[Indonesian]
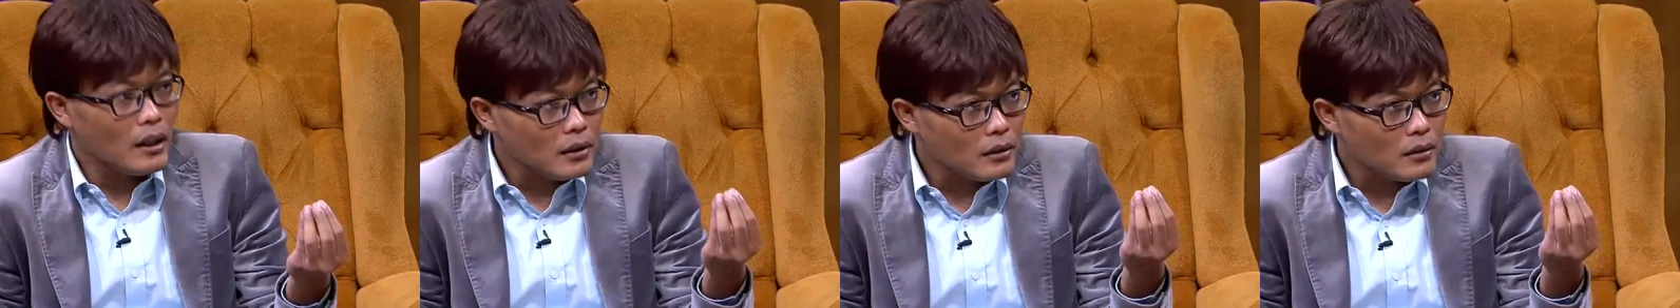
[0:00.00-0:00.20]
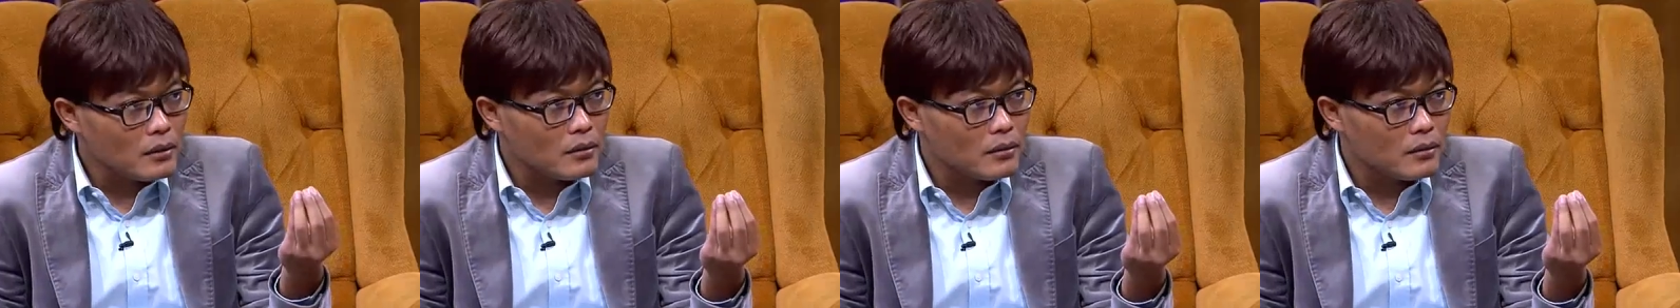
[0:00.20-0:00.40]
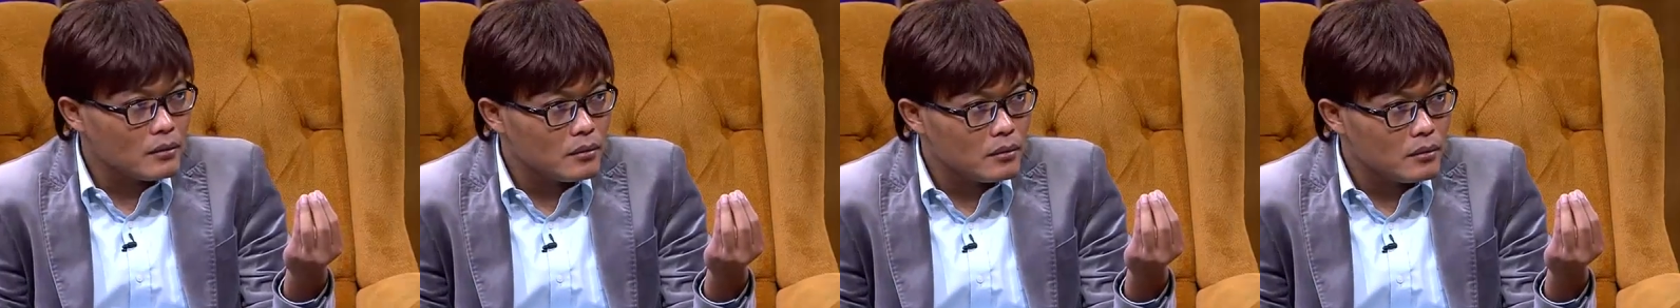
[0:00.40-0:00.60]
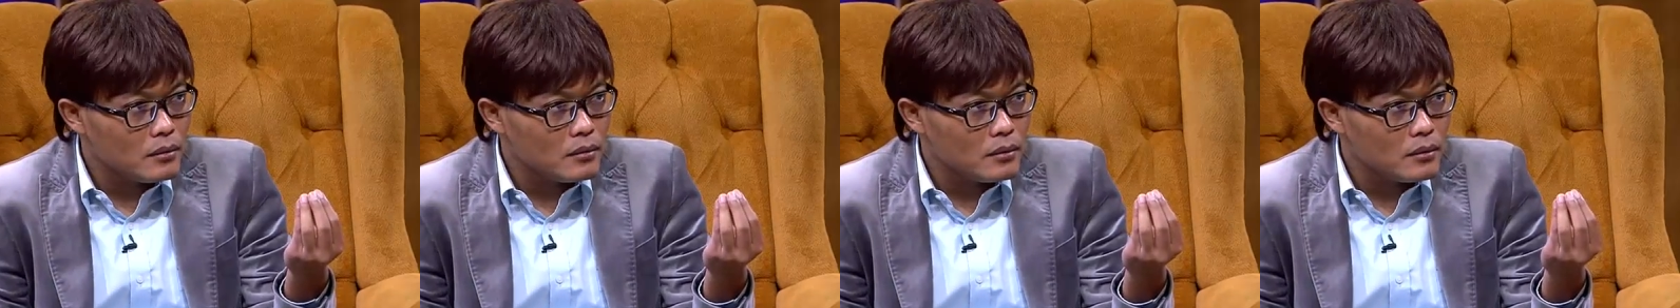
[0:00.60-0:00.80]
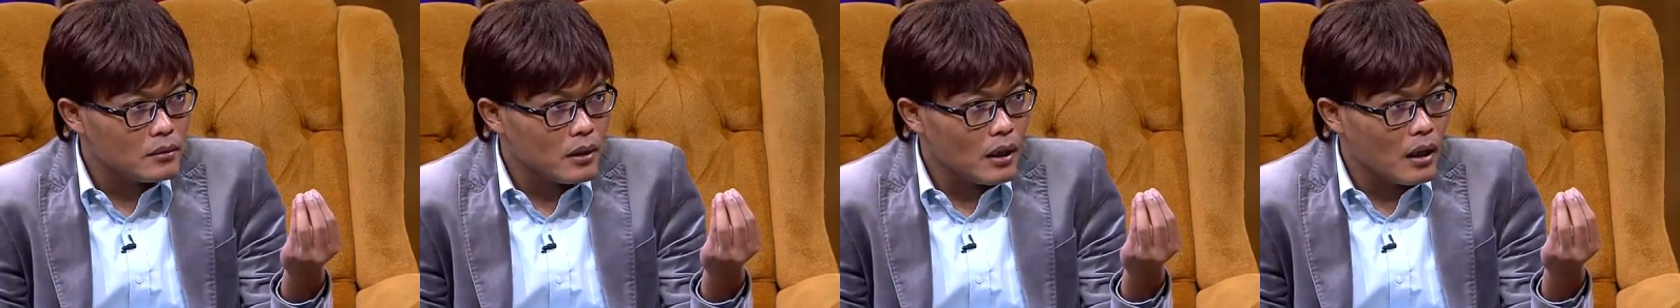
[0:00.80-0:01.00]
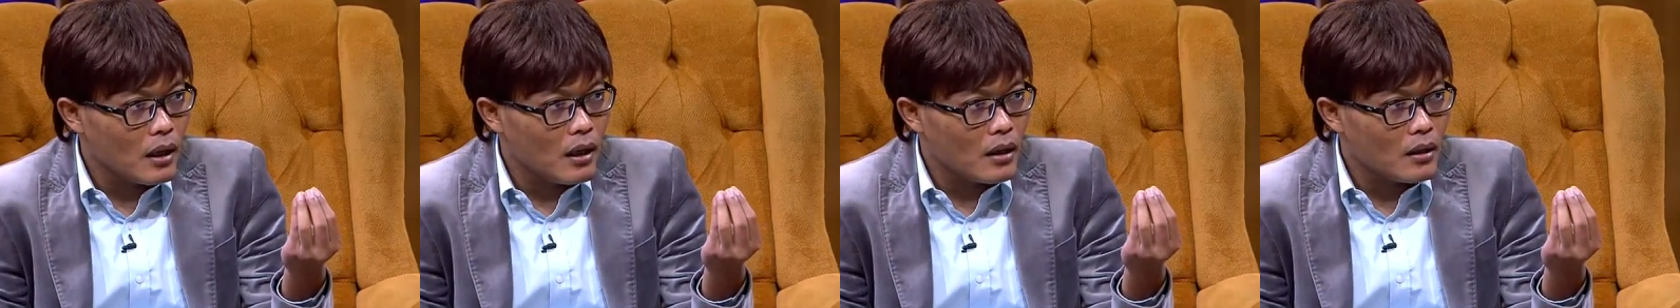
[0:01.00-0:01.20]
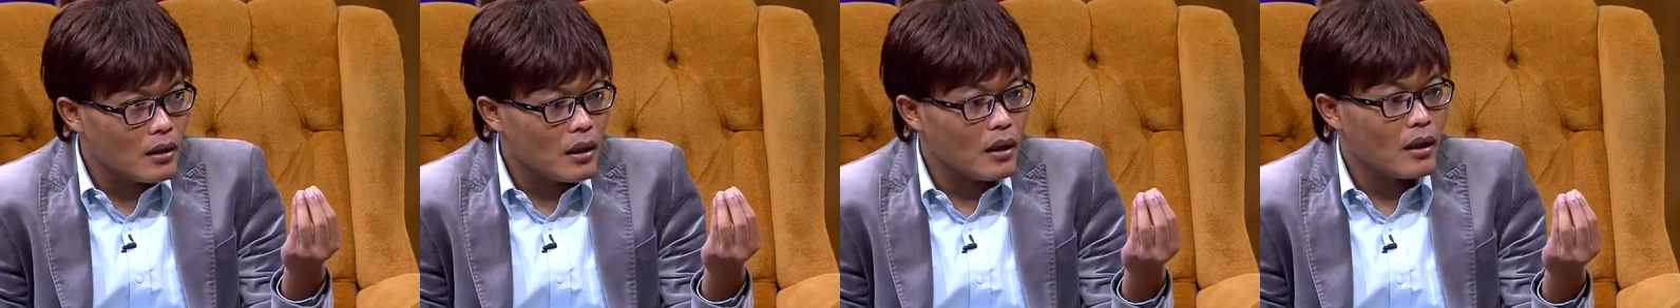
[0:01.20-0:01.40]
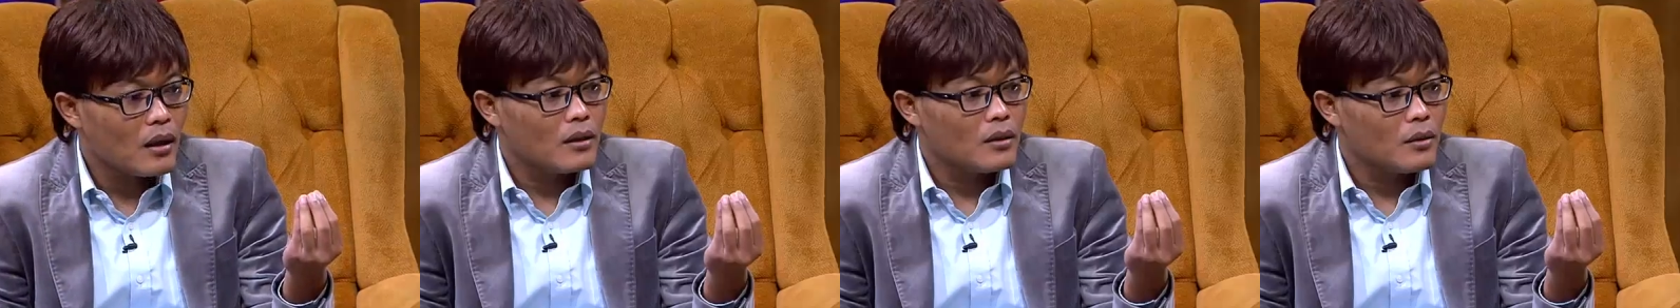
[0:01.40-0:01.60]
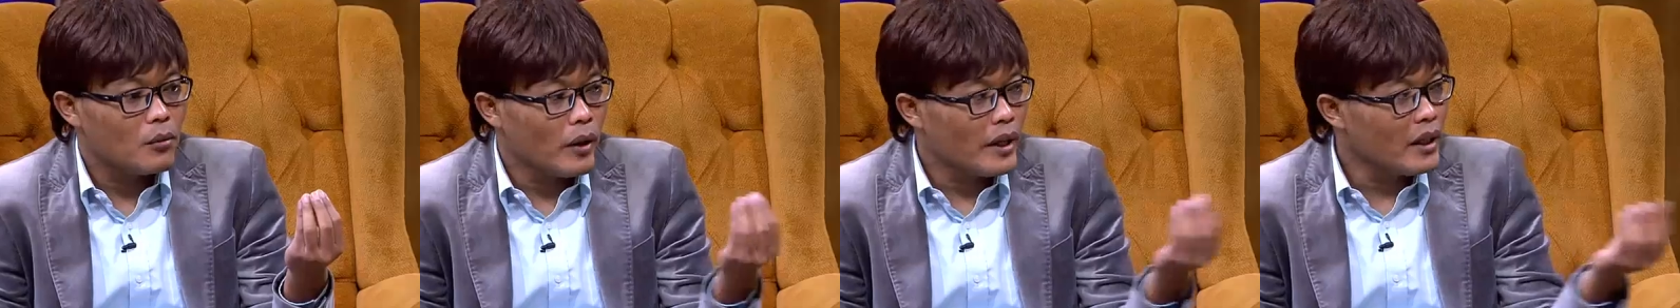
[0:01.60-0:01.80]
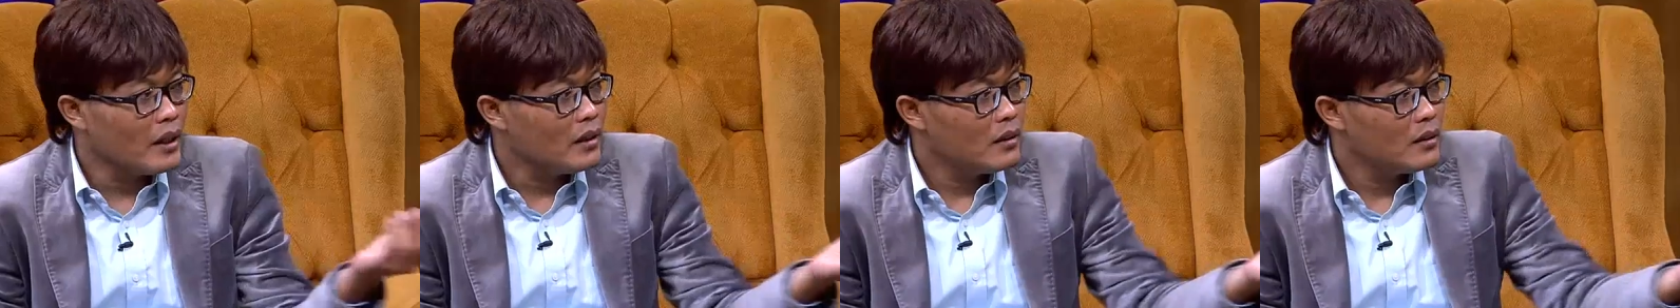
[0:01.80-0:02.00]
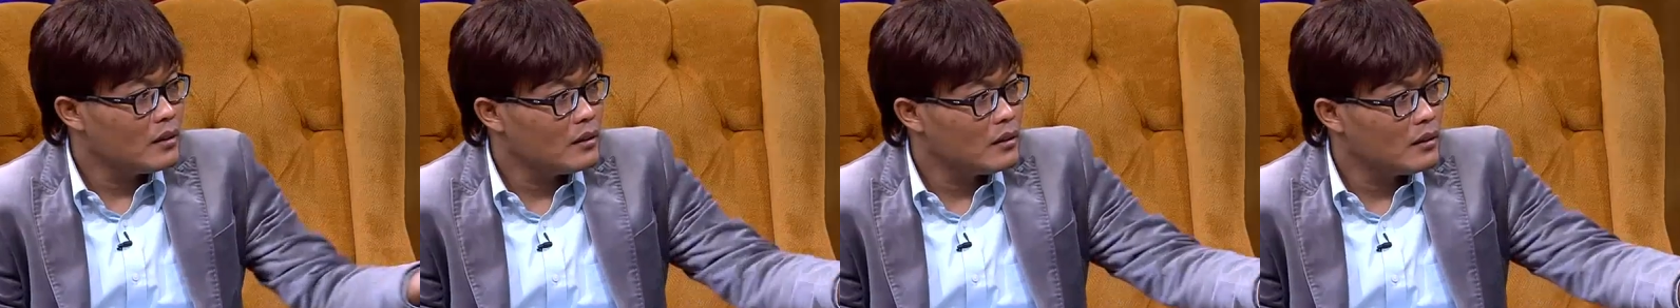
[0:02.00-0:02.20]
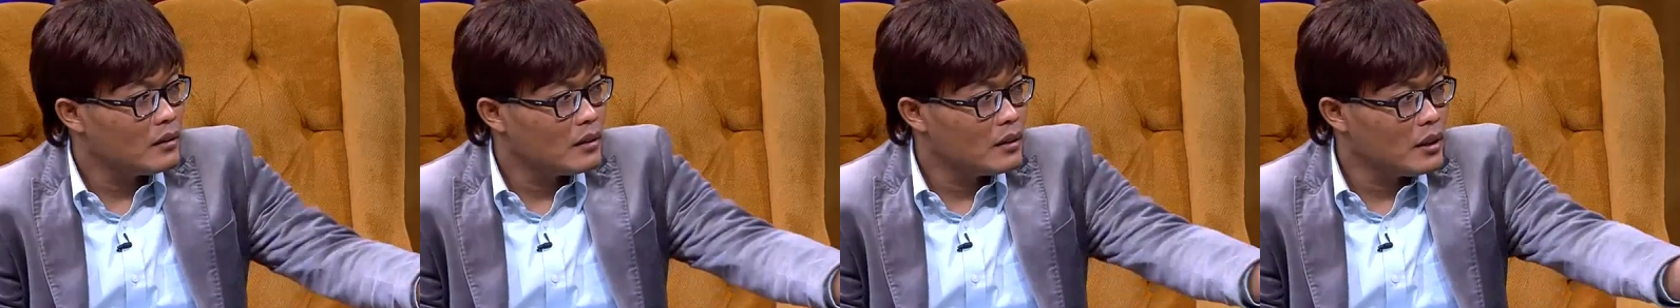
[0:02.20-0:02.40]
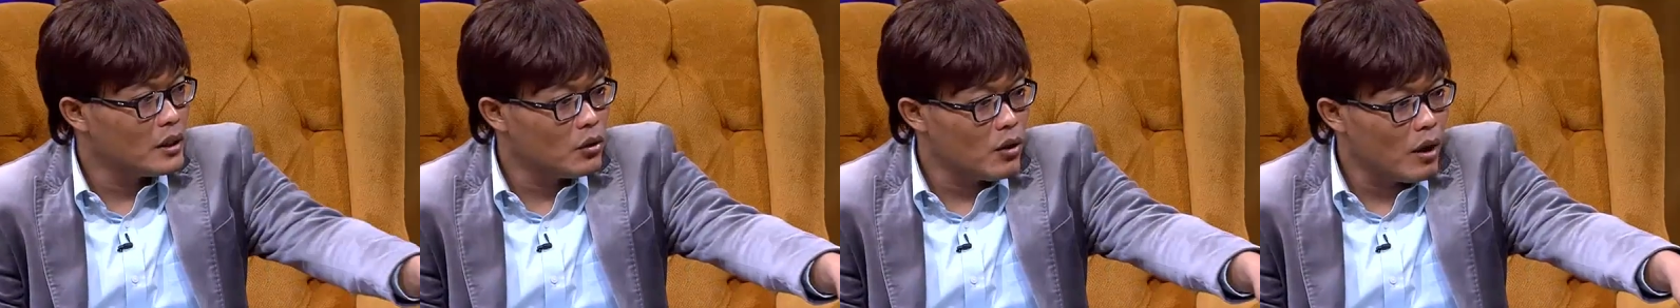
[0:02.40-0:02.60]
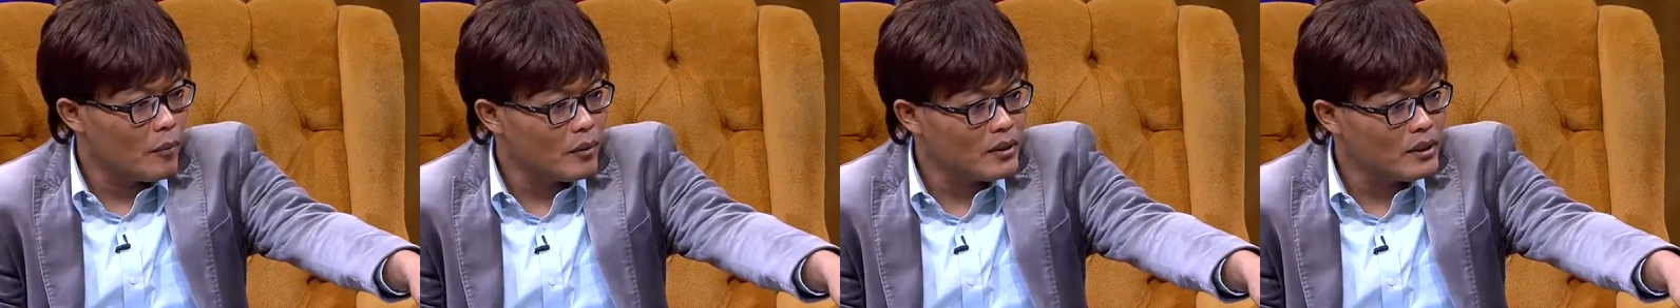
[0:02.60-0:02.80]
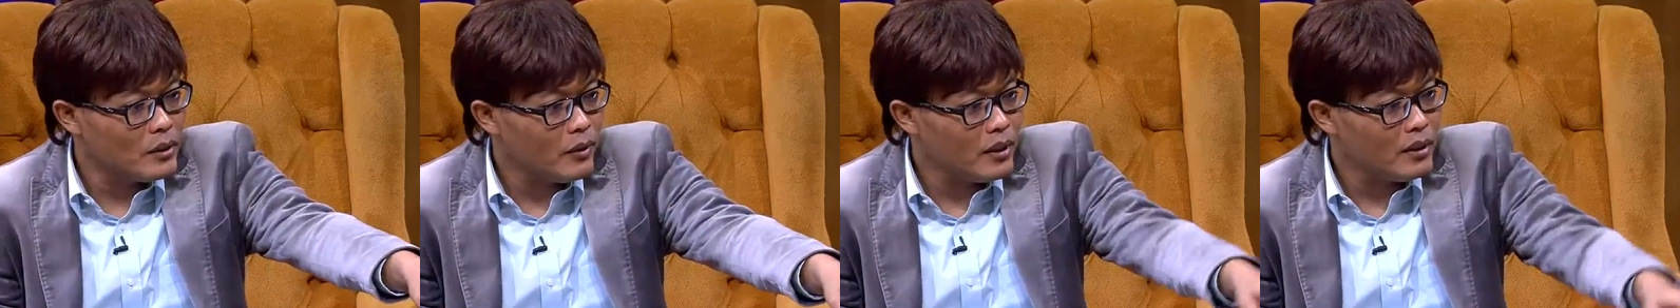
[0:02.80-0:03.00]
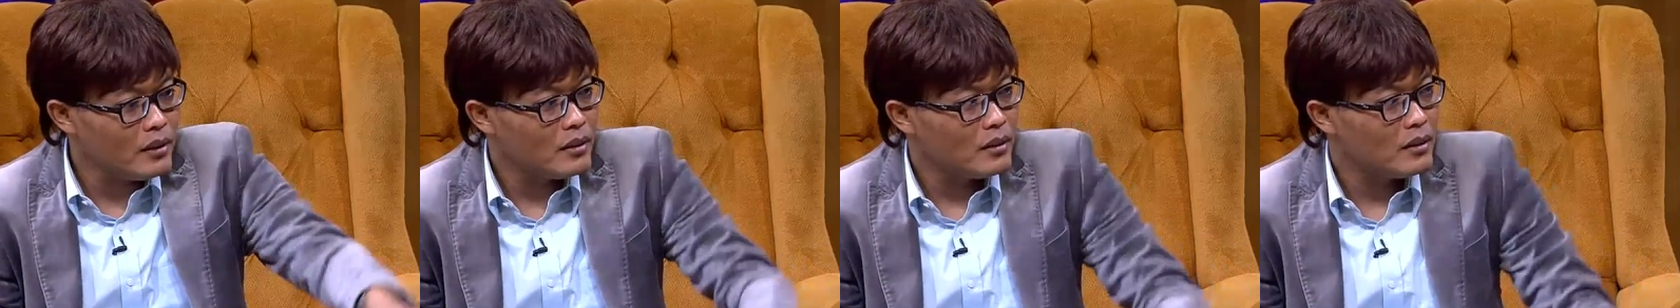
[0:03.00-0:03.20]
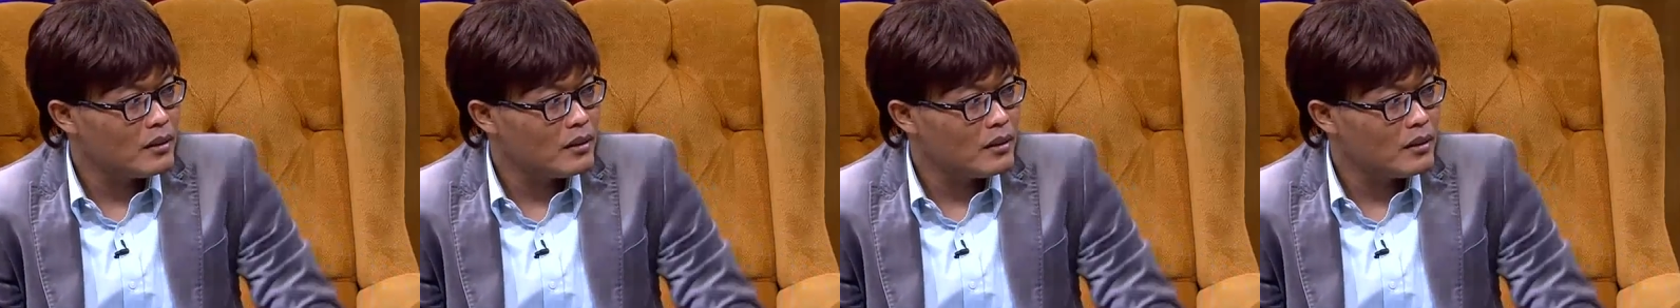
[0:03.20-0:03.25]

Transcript: uang uang jalan aja. Uang buat beras. Itu apa sih, Wen?